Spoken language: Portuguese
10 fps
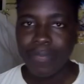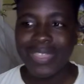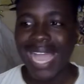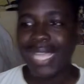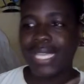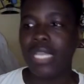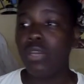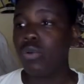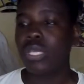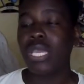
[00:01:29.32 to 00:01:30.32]

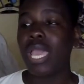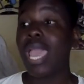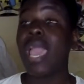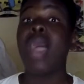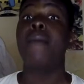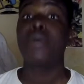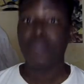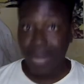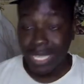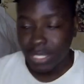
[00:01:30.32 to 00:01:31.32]
daquilo que é
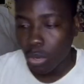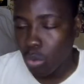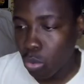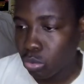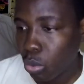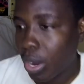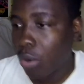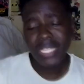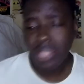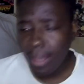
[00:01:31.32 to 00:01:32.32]
apropriação
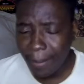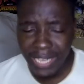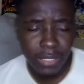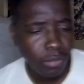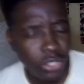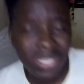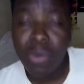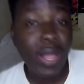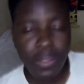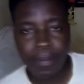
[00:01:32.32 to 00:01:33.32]
cultural. E não aparece muito
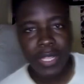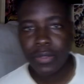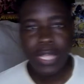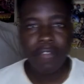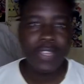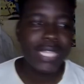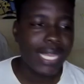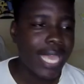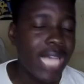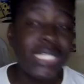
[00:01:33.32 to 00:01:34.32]
C4 Pedro da vida
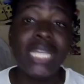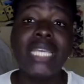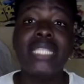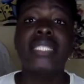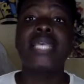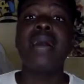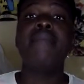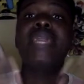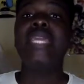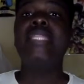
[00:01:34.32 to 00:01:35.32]
que acha que
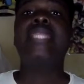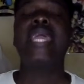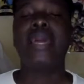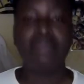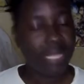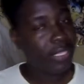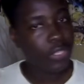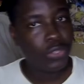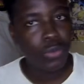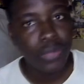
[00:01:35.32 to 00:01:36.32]
sabe
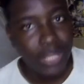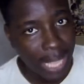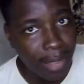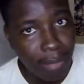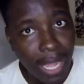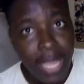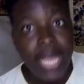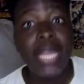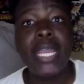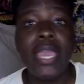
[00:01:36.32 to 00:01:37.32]
inteiramente de um tema
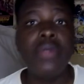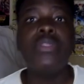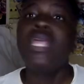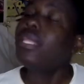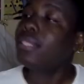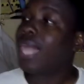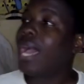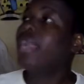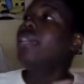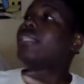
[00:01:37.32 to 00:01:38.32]
e quero tentar